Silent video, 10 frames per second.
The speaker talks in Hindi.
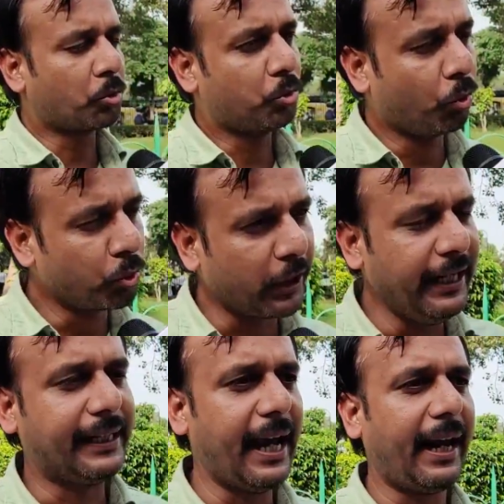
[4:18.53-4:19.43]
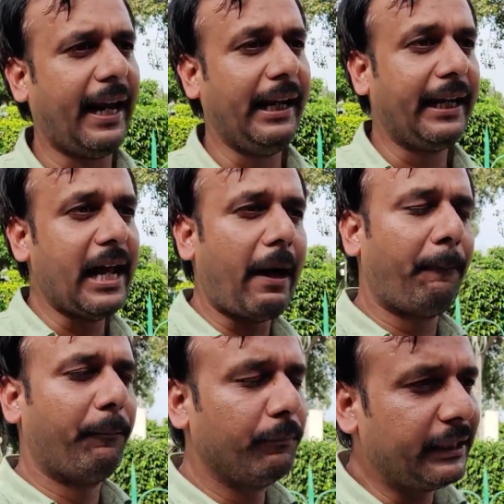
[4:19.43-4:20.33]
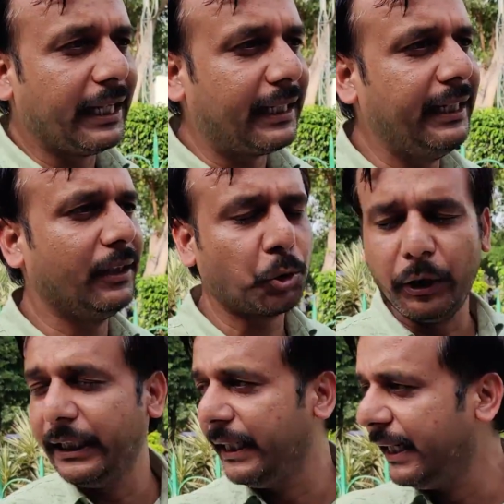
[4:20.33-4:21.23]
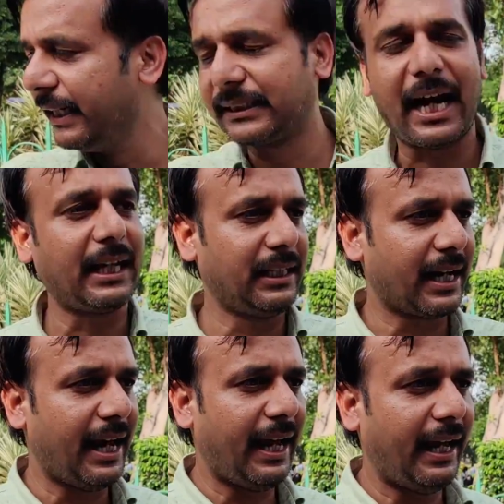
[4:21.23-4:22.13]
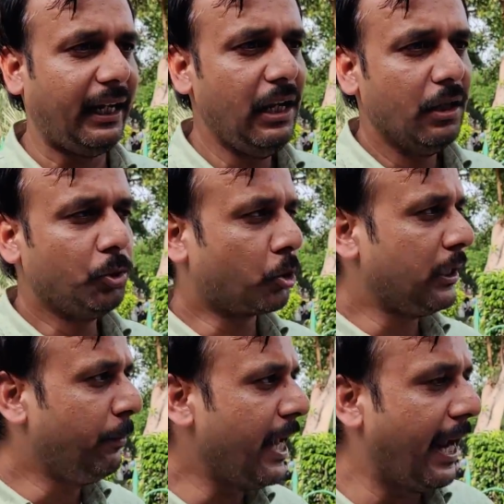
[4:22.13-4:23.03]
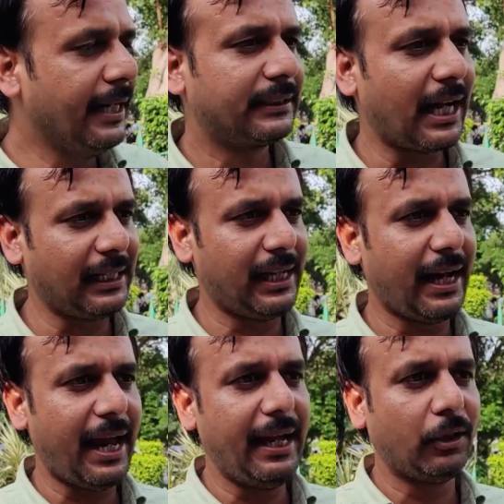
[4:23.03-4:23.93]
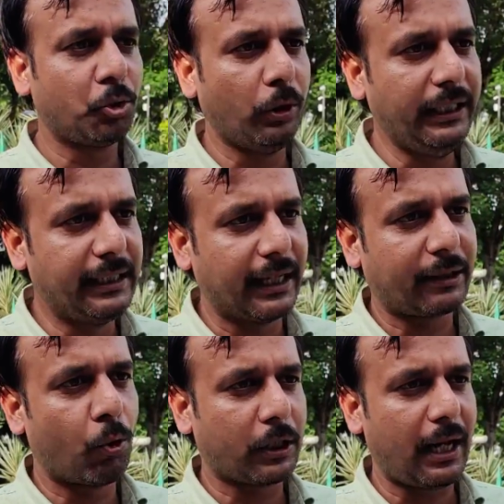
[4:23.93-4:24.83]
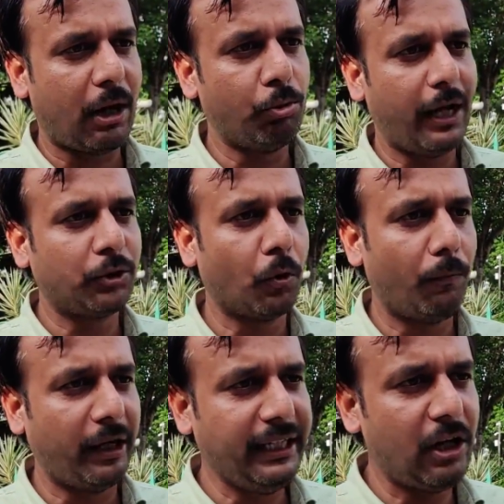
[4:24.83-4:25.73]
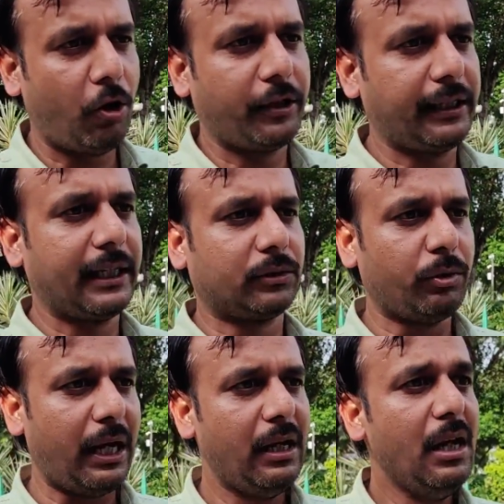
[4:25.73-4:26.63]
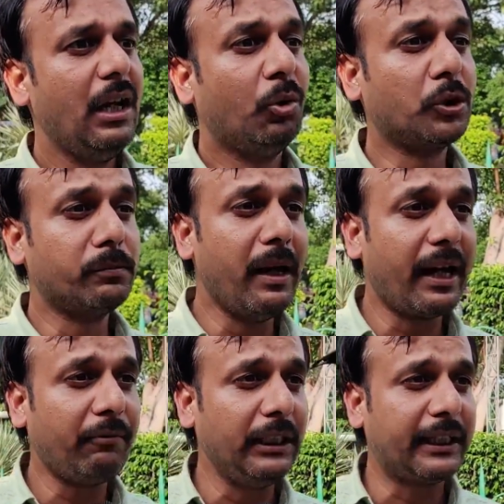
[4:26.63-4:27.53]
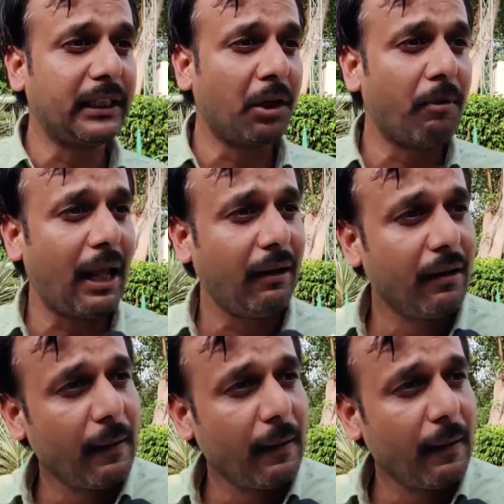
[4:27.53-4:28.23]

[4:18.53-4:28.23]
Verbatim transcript: शुरू से ही कह रहे हैं लेकिन आप देखिए जो ईडी e ने चार्ज लगाया है जो सीबीआई ने चार्ज लगाया है कि जो लीकर घोटाला हुआ है जो मनी लॉन्ड्रिंग केस हुआ है उसमें अरविंद केजरीवाल